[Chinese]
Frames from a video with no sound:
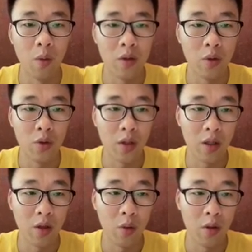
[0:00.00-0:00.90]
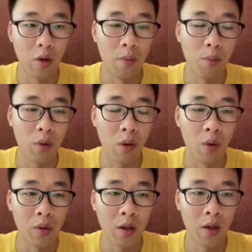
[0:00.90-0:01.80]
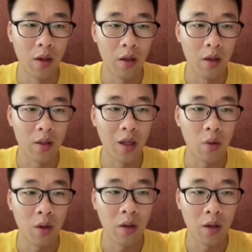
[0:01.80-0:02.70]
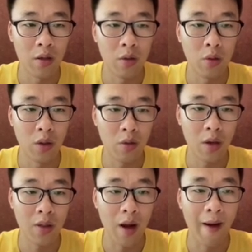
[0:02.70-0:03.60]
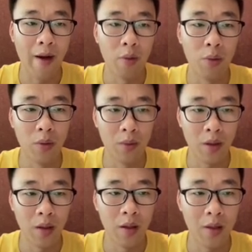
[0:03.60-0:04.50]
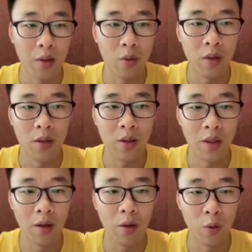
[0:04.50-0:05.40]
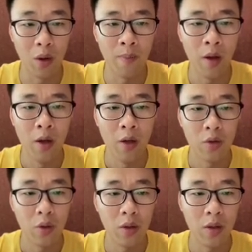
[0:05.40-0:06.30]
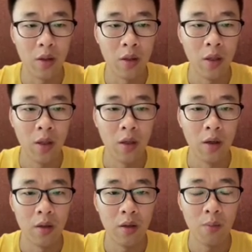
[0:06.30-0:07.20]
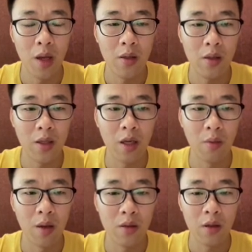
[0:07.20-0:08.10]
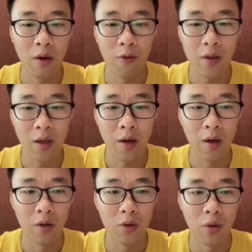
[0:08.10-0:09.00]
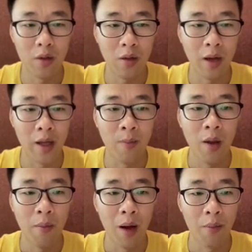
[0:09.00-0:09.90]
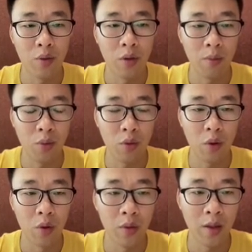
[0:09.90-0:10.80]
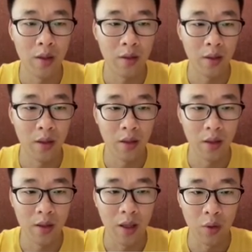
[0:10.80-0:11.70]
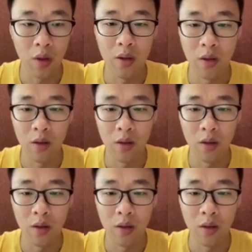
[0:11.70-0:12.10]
深度学习领域有不同的前端的深度学习框架，还有不同的加速硬件的后端，所以编译器在里面是一个非常好的角色，来把不同的这个前端和